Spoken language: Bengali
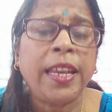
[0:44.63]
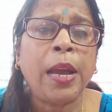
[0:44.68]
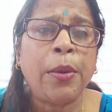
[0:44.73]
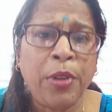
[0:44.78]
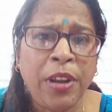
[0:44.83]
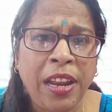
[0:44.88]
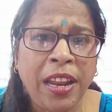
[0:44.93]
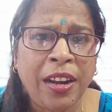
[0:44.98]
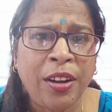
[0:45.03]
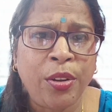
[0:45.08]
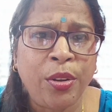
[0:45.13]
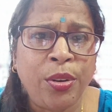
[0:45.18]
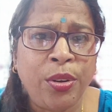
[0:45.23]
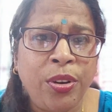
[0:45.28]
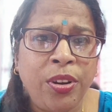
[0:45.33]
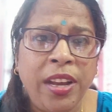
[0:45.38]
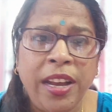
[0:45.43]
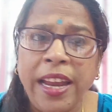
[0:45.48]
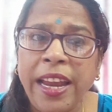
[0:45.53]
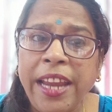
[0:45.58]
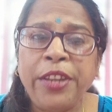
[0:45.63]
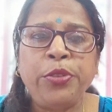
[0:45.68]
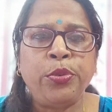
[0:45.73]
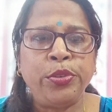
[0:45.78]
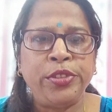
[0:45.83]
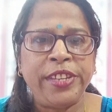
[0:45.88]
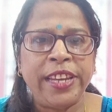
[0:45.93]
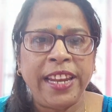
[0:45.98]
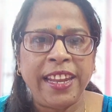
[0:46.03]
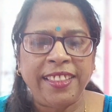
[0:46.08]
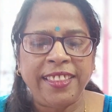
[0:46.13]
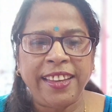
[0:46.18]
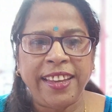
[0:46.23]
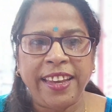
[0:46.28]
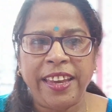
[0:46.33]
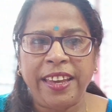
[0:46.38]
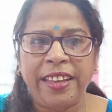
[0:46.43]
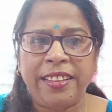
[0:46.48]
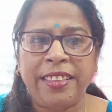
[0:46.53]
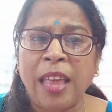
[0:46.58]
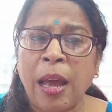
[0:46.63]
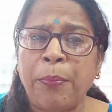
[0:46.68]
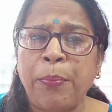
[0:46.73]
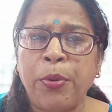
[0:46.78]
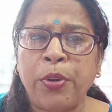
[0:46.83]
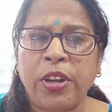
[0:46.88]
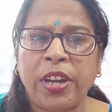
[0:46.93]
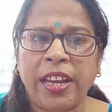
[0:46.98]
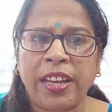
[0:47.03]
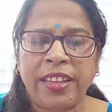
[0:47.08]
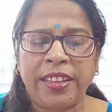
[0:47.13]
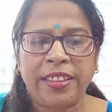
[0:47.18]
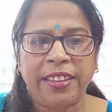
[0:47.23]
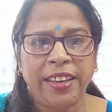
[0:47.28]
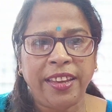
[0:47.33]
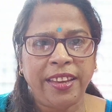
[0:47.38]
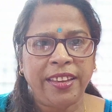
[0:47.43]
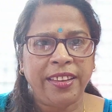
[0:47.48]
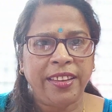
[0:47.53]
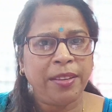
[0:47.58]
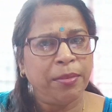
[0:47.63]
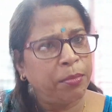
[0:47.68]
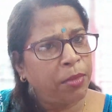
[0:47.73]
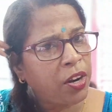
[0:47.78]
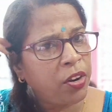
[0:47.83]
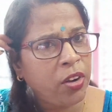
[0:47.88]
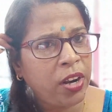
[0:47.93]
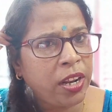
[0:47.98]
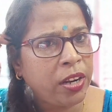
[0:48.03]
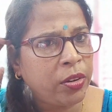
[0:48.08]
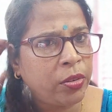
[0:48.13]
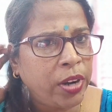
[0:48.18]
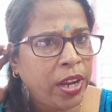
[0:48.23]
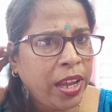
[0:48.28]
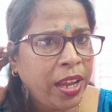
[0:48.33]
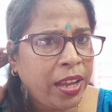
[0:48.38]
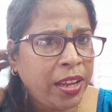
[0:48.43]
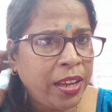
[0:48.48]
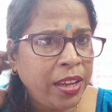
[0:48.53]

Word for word: কেমন লাগলো এইটুকু ছেলে থেকে থাপ্পড়টা খেতে ভালো লাগলো না